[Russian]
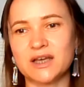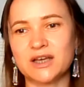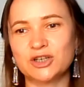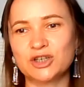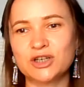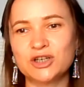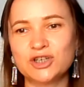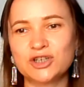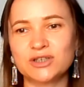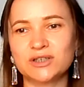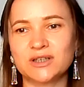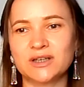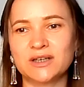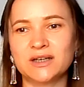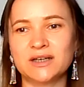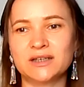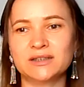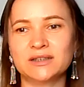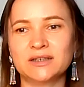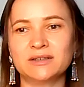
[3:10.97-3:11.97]
А женщина,
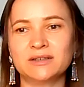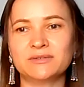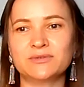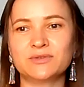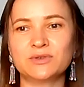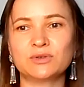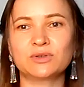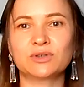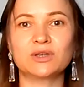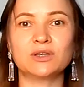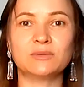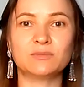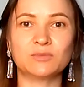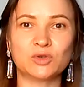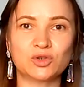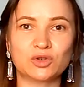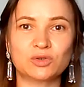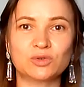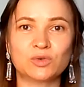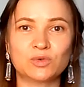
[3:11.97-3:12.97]
она все-таки
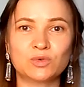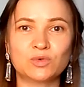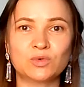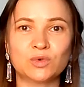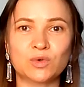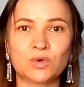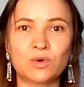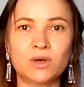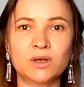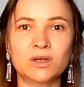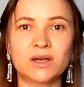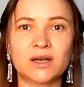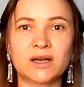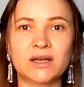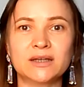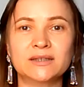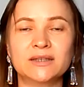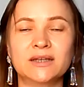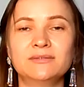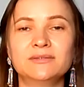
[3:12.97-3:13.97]
немножко другую роль
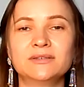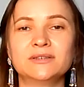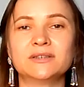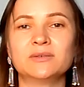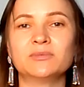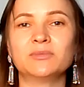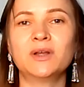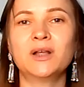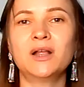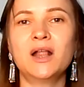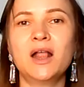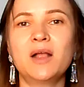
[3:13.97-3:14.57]
играет, да, в этом.